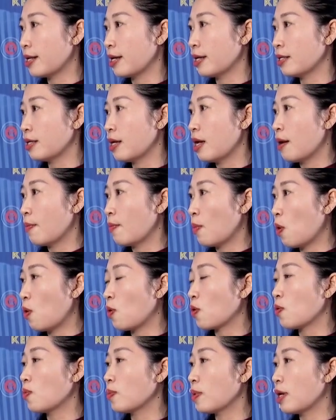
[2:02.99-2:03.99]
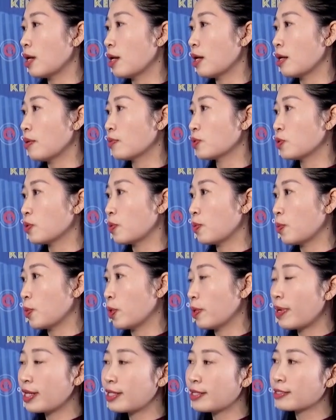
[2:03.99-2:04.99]
nay Bộ cũng đã,
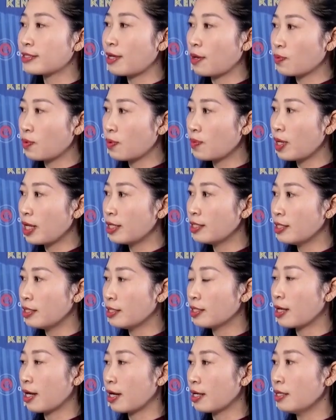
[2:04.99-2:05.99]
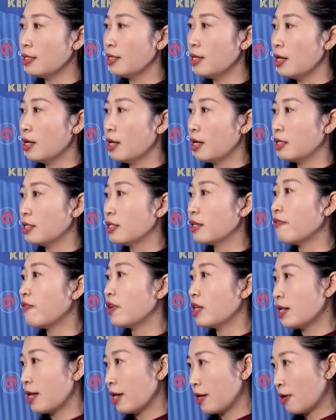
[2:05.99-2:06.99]
Ủy ban dân tộc cũng đã nhìn thấy những cái
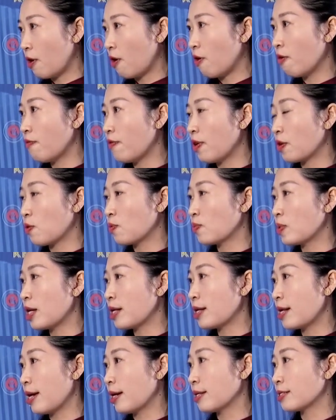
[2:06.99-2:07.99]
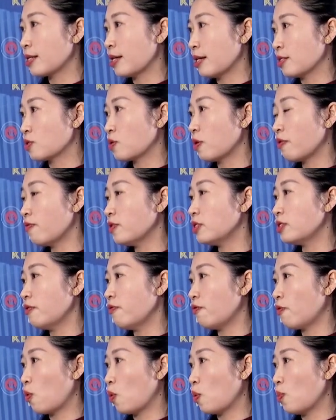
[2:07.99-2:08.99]
vấn đề đó và cũng đã đang đề xuất với Chính
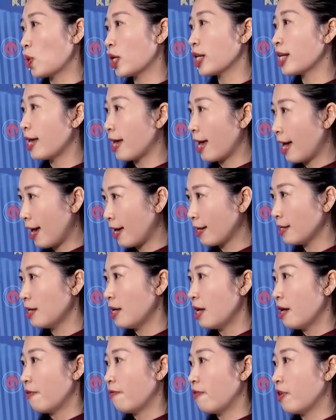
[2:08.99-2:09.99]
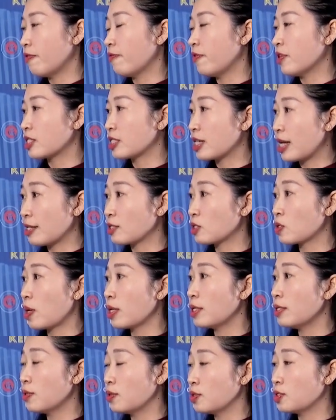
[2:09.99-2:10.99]
phủ một cái đề án về việc rà soát
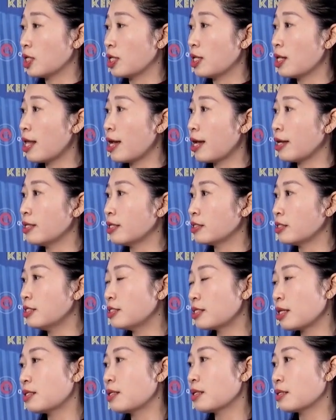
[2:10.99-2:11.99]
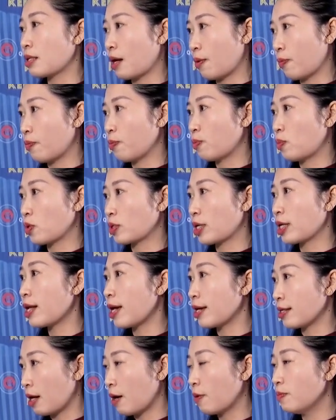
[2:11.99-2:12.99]
điều chỉnh lại chính sách dân tộc một cách
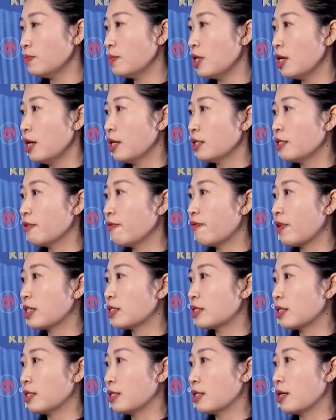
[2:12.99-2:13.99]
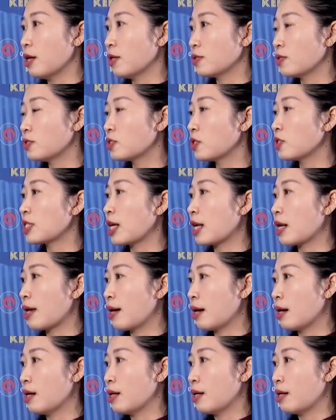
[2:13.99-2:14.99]
hệ thống. Như vậy thì tôi cho rằng
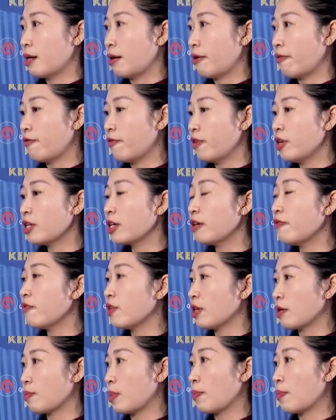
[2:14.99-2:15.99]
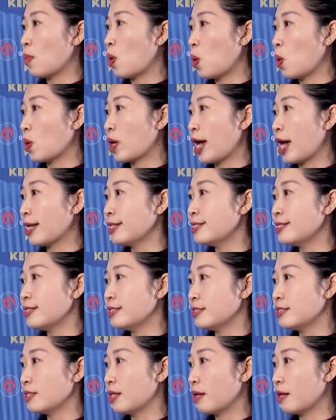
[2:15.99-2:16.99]
là với cái việc mà Bộ đã
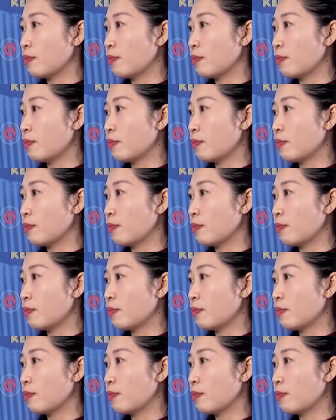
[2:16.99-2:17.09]
nhìn,